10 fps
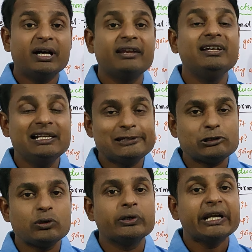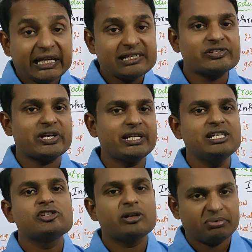మన ఇంగ్లీష్లో గ్రీటింగ్స్ అని
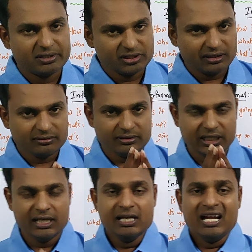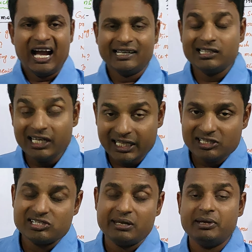చెప్పడం జరుగుతుంది ఆ
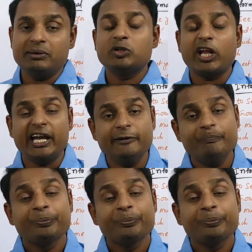గ్రీటింగ్స్ ఏమేమి ఉన్నాయి